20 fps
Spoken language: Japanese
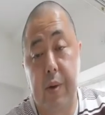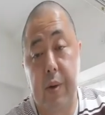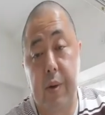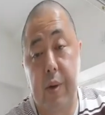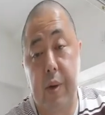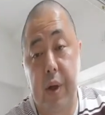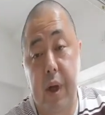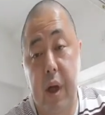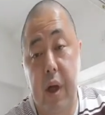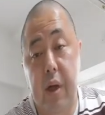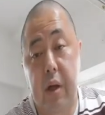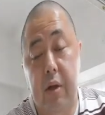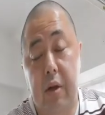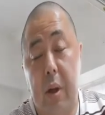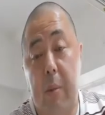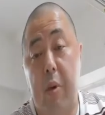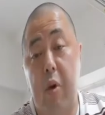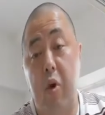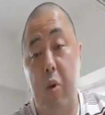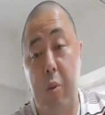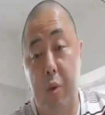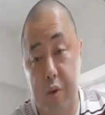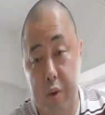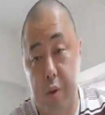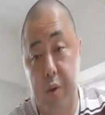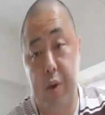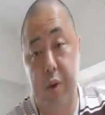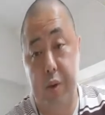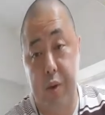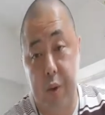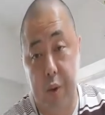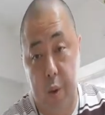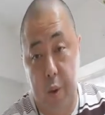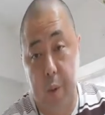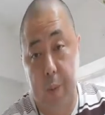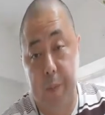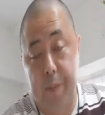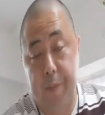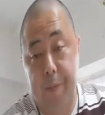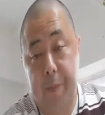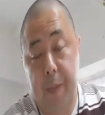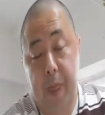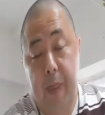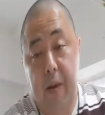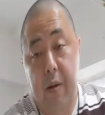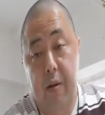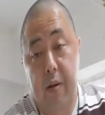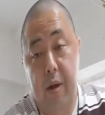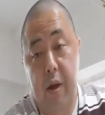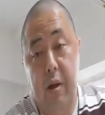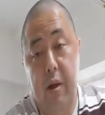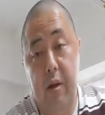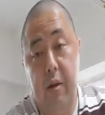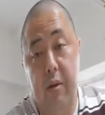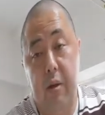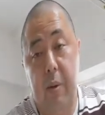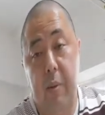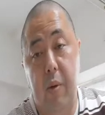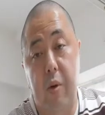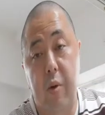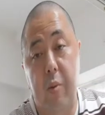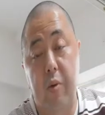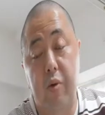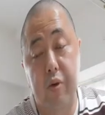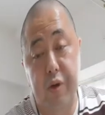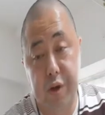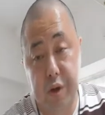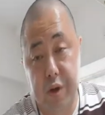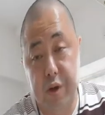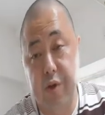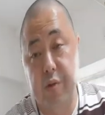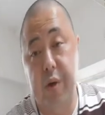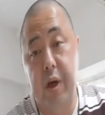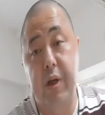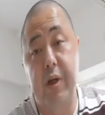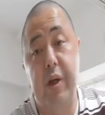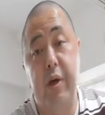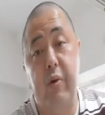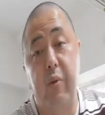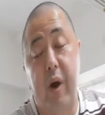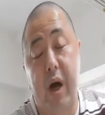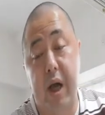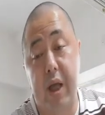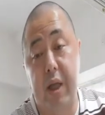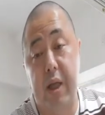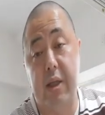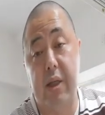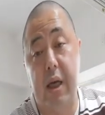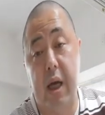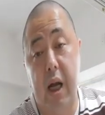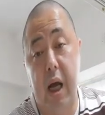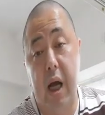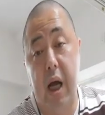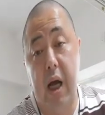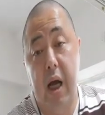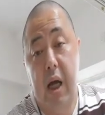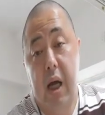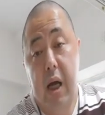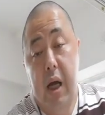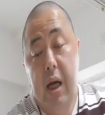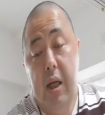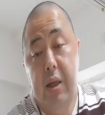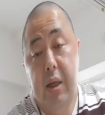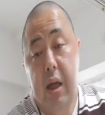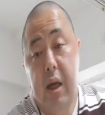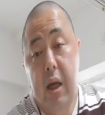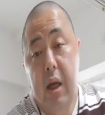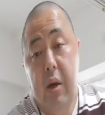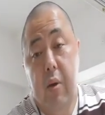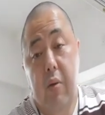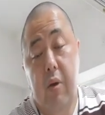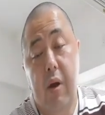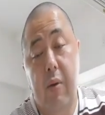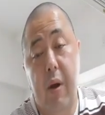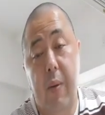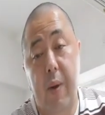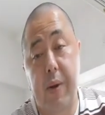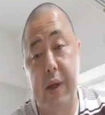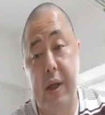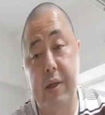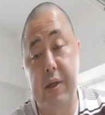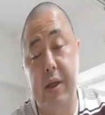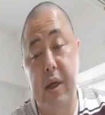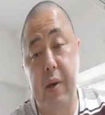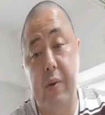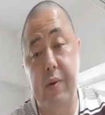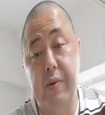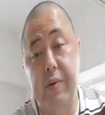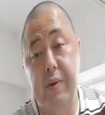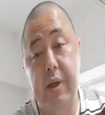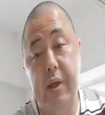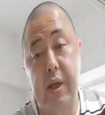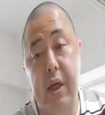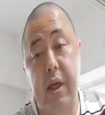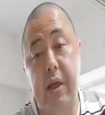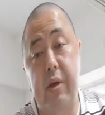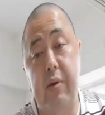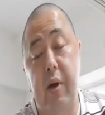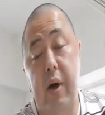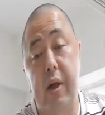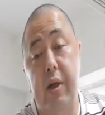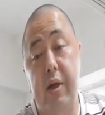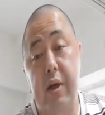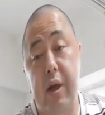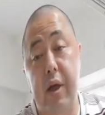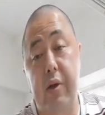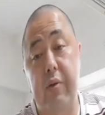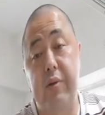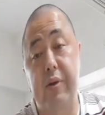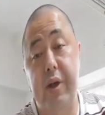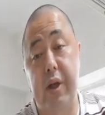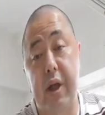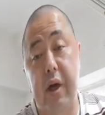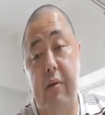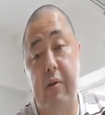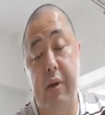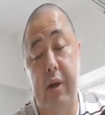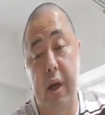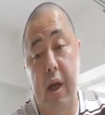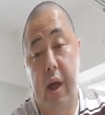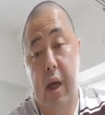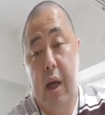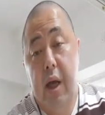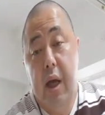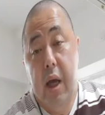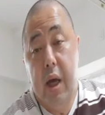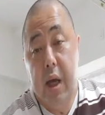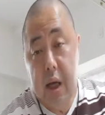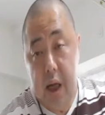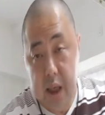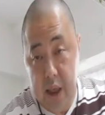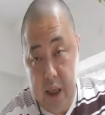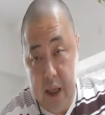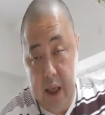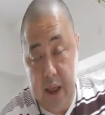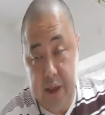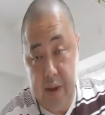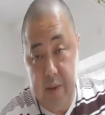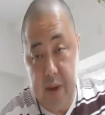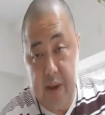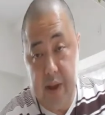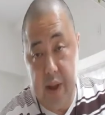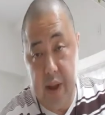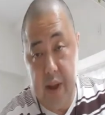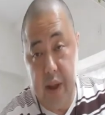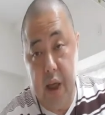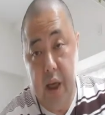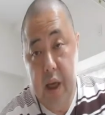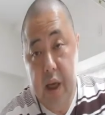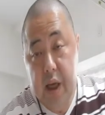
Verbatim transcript: ね、タバコもそうですよ。ね、タバコも口にくわえてるわけですから、ね、これは私が移りたいとかって言うんじゃなくて、考えてくださいね。